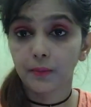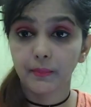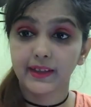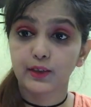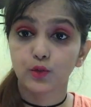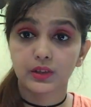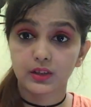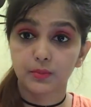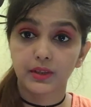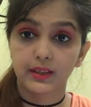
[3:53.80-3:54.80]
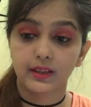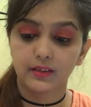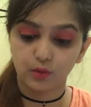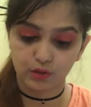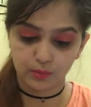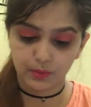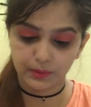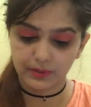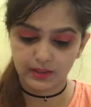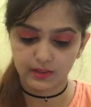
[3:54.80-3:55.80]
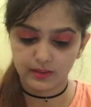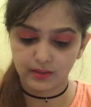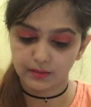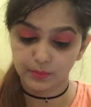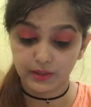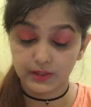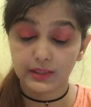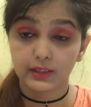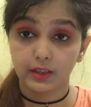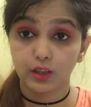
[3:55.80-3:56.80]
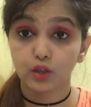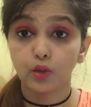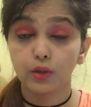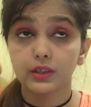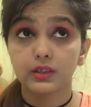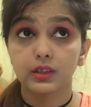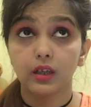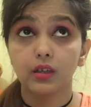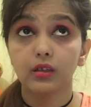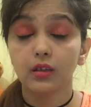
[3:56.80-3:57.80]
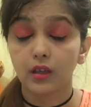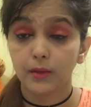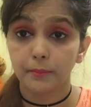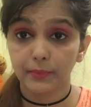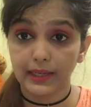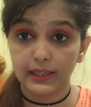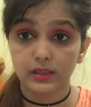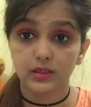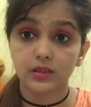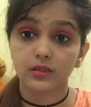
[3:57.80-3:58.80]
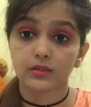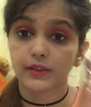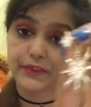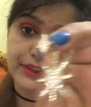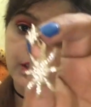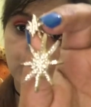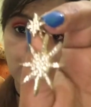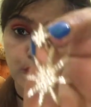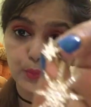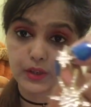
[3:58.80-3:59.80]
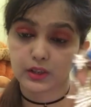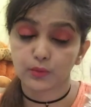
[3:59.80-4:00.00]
मैंने तो इसे जब देखा था उस समय मैंने इसे परचेस कर लिया था और इसका प्राइस सेवेंटी टू रुपीज़